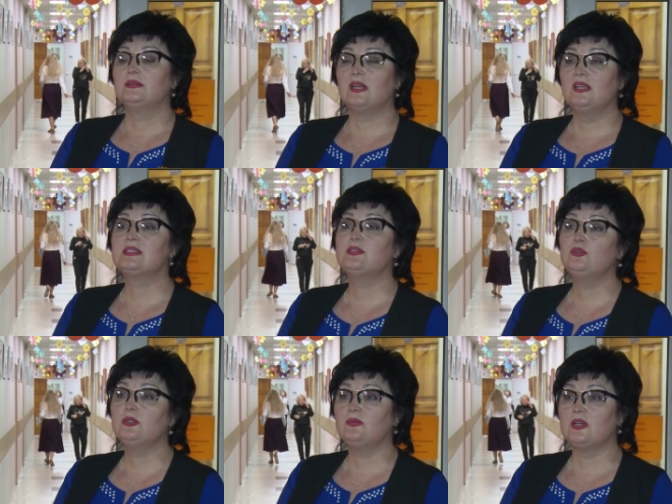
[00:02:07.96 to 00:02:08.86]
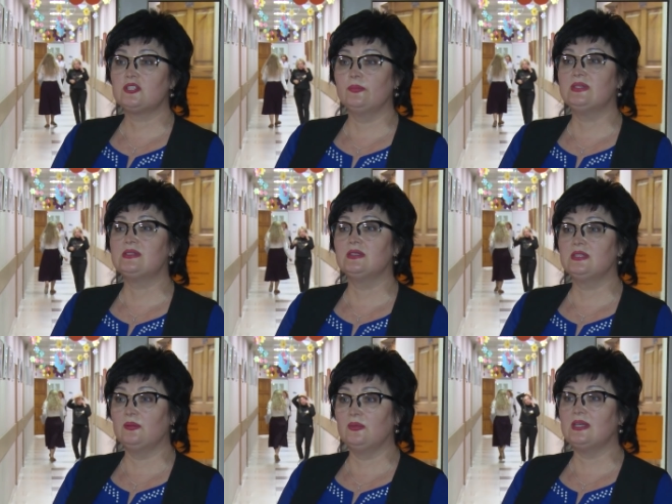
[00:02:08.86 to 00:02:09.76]
Традиционным в нашей
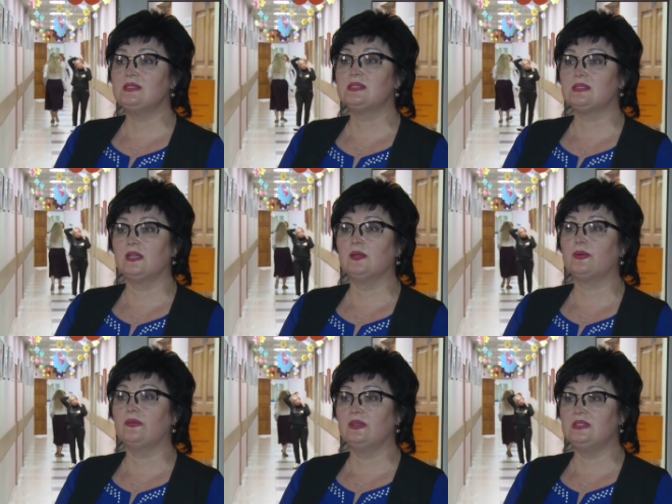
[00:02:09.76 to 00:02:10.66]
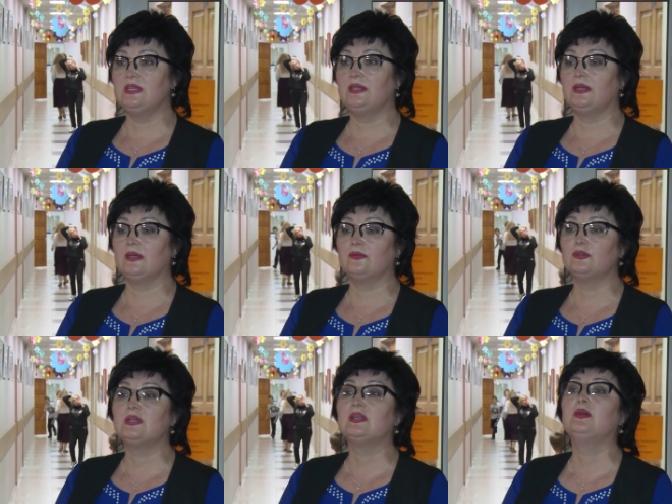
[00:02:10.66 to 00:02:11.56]
бизнес-гимназии стало проведение
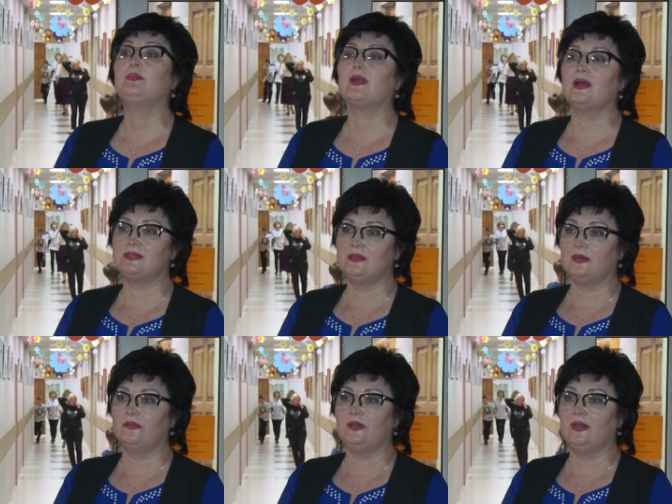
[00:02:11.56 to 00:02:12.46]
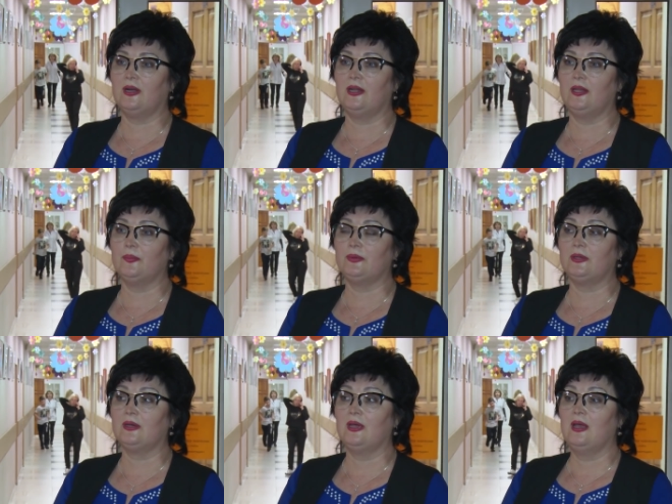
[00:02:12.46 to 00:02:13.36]
вот таких праздников великолепных
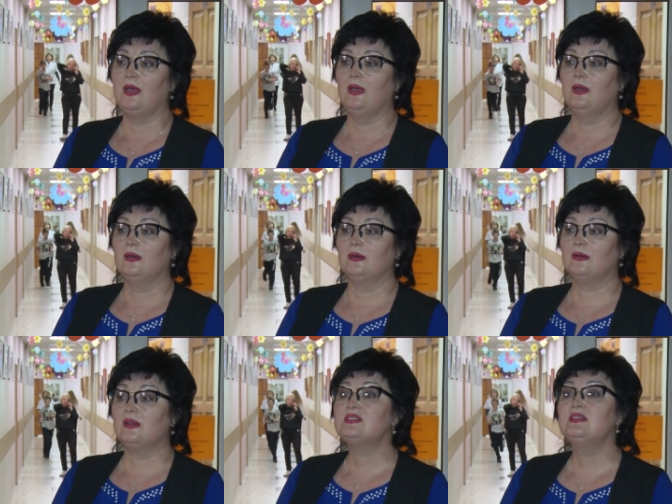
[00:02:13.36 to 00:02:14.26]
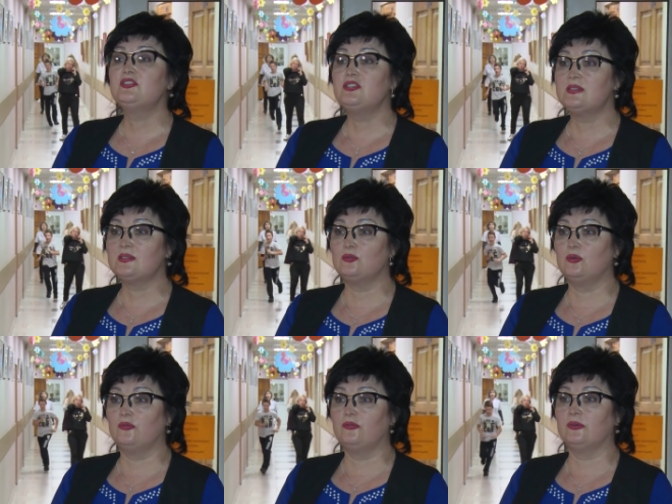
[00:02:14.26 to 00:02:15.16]
классных
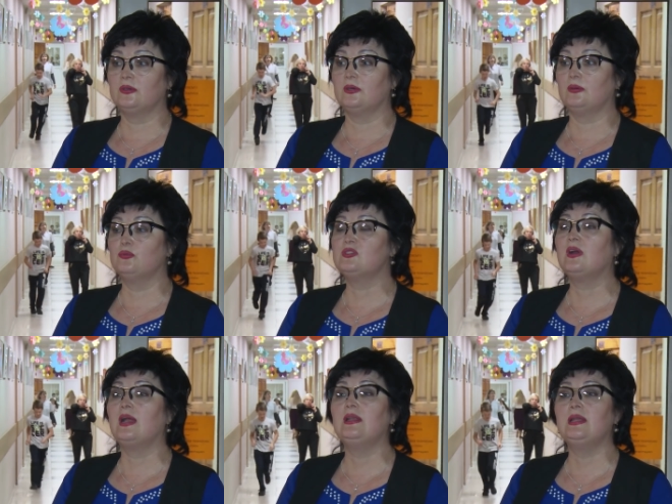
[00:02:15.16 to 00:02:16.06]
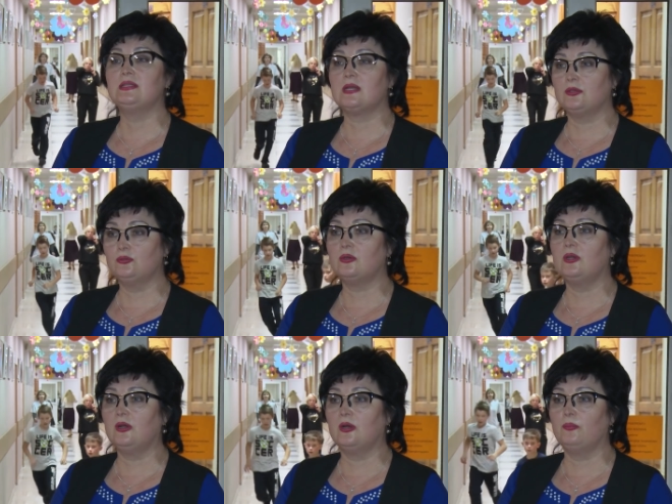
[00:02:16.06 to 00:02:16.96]
часов, э,
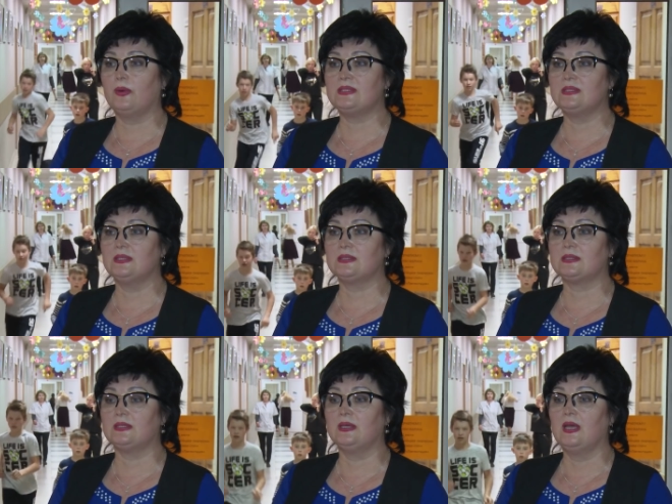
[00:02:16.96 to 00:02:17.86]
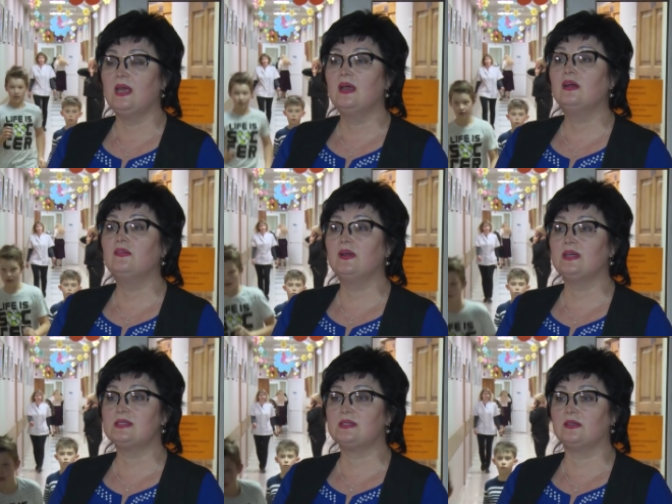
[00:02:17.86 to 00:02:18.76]
музыкально-литературных композиций,
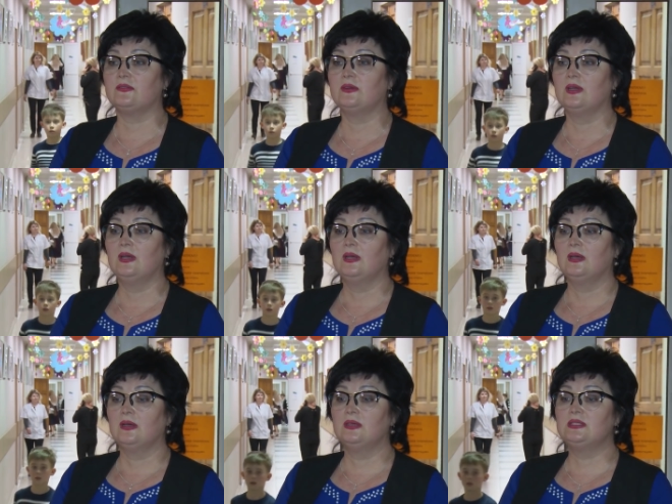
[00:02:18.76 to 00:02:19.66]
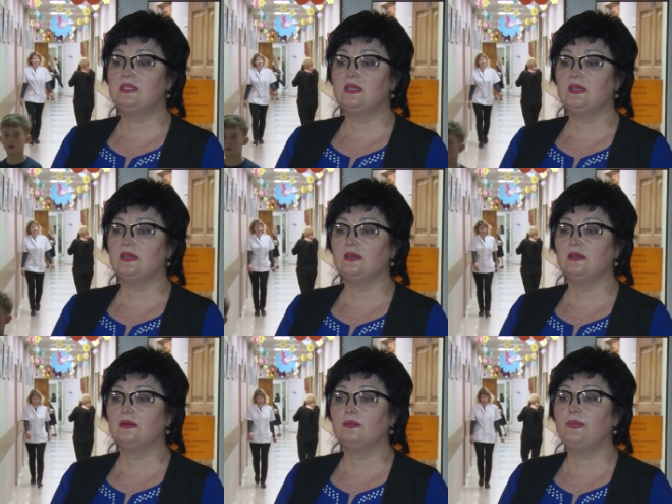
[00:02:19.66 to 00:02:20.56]
квестов, где
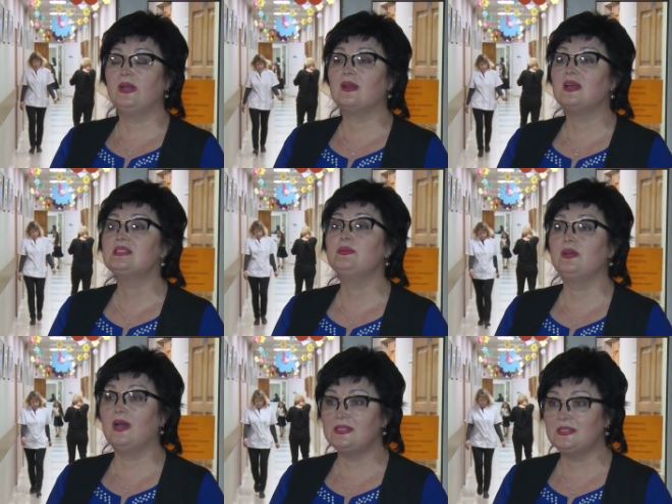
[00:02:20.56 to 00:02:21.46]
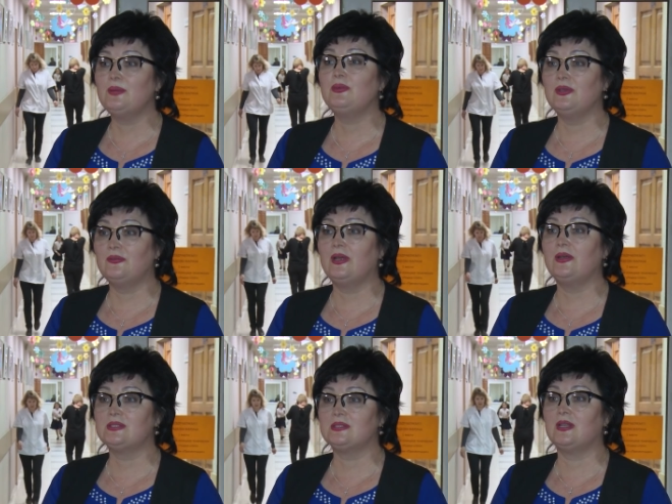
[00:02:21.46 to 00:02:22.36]
Прекрасными гостями
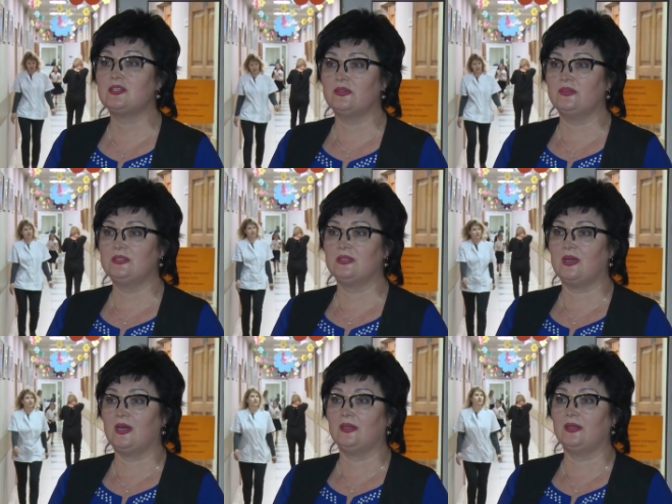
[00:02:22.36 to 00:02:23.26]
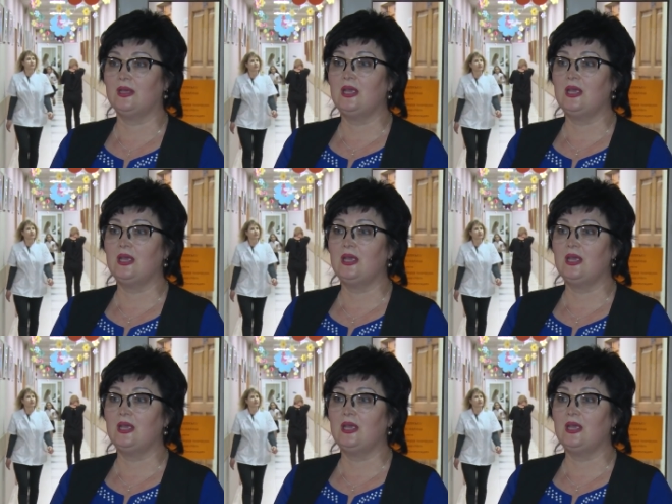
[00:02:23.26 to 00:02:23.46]
являются наши ветераны.